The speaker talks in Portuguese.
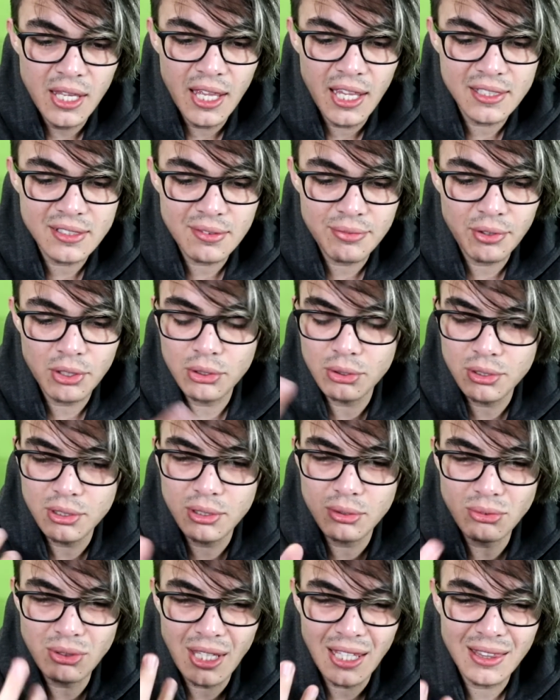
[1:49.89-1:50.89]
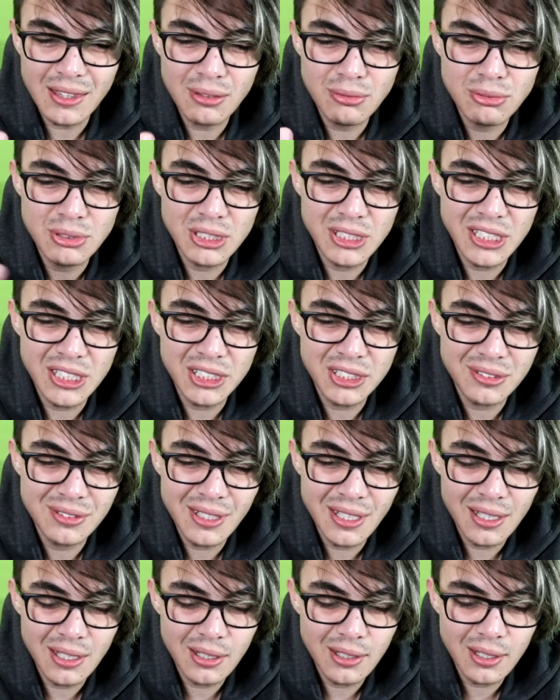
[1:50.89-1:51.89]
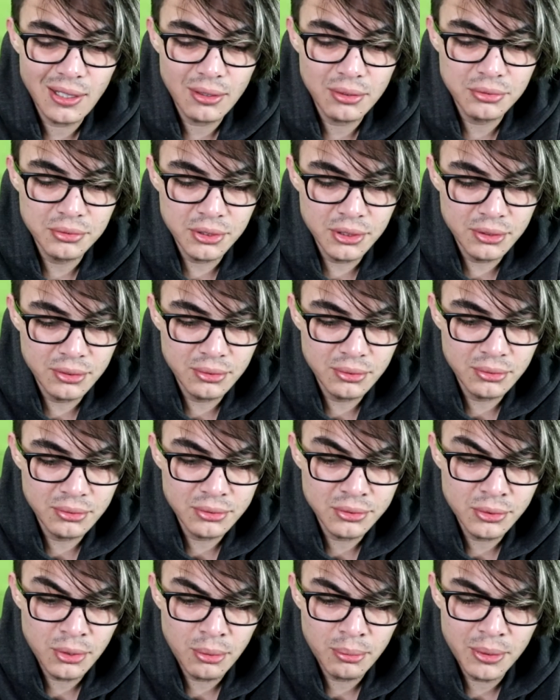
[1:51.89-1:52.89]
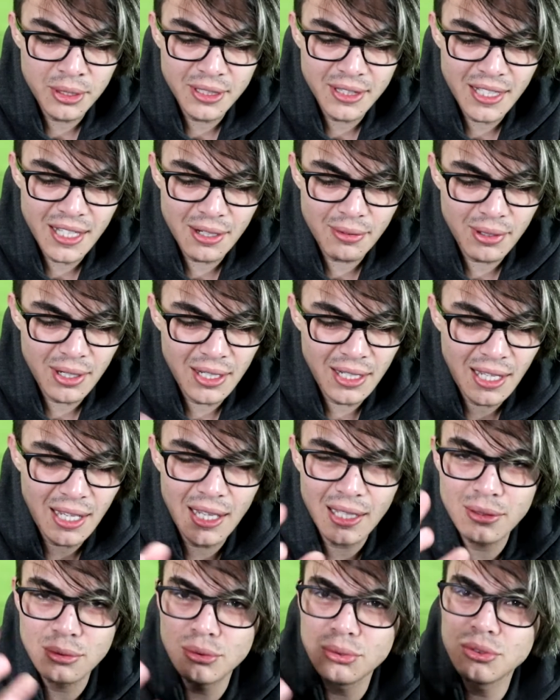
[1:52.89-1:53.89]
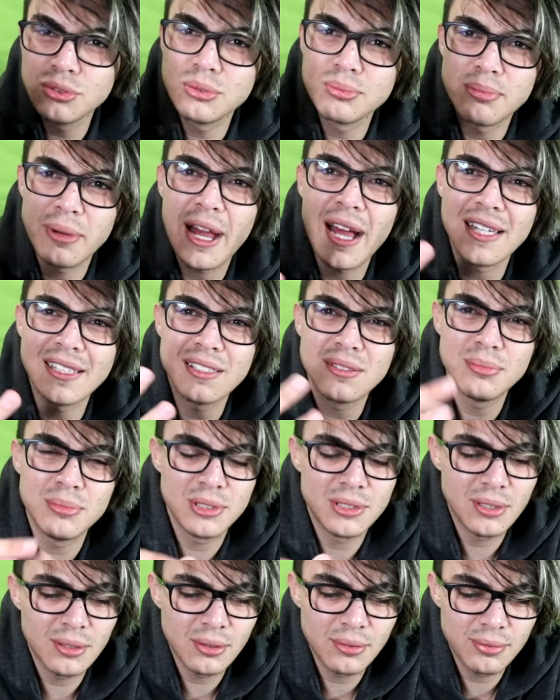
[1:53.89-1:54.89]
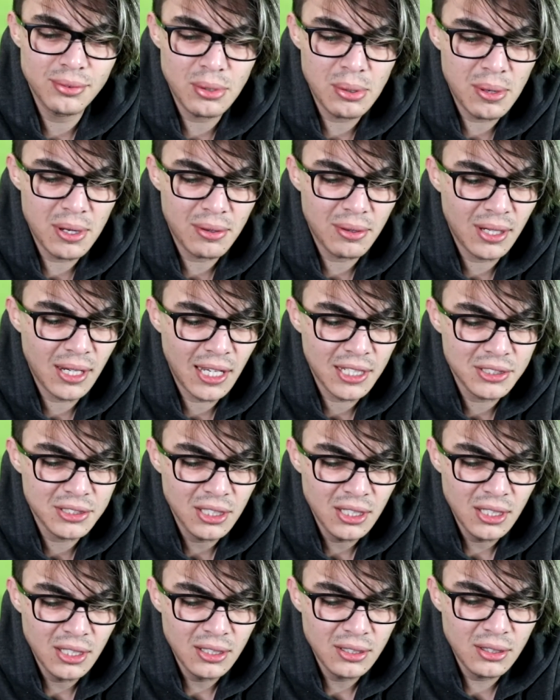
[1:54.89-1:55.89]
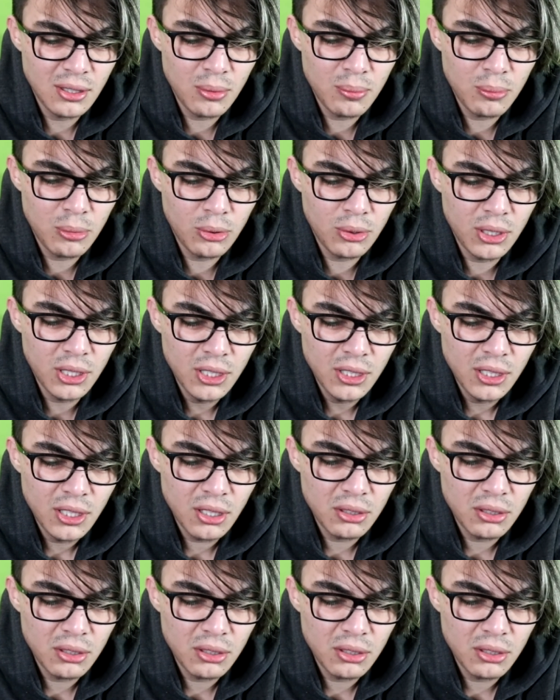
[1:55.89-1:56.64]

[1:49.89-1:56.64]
Essa foto que não tá tão nítida, eu não, não aumentei a, a, luz no máximo, então não ficou uma qualidade tão boa.